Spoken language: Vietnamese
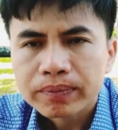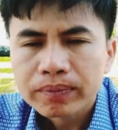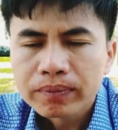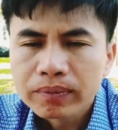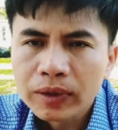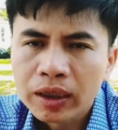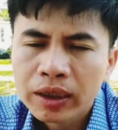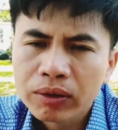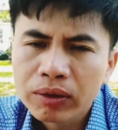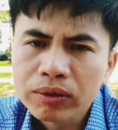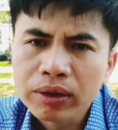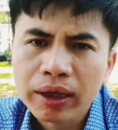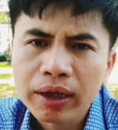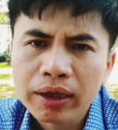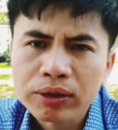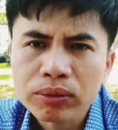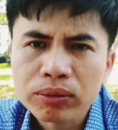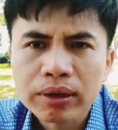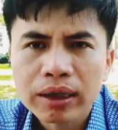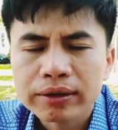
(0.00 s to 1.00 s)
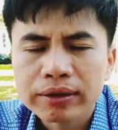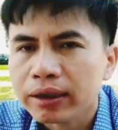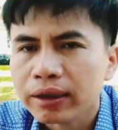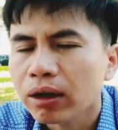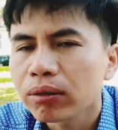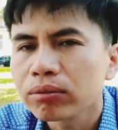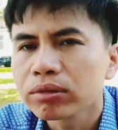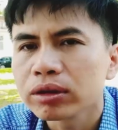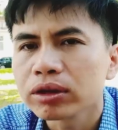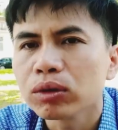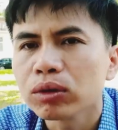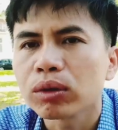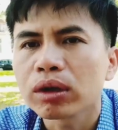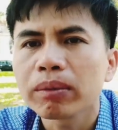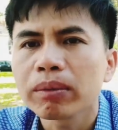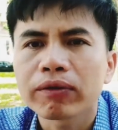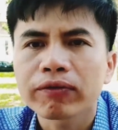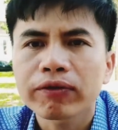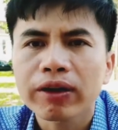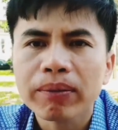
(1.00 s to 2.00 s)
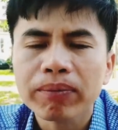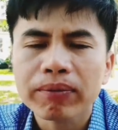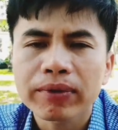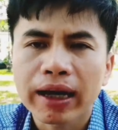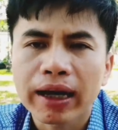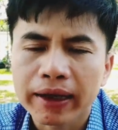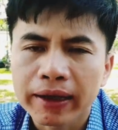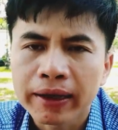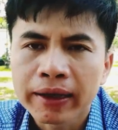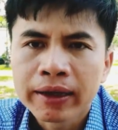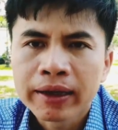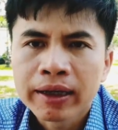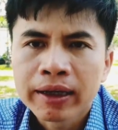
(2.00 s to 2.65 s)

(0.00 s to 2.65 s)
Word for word: thì có thể là chúng ta sẽ không sử dụng cái biện pháp này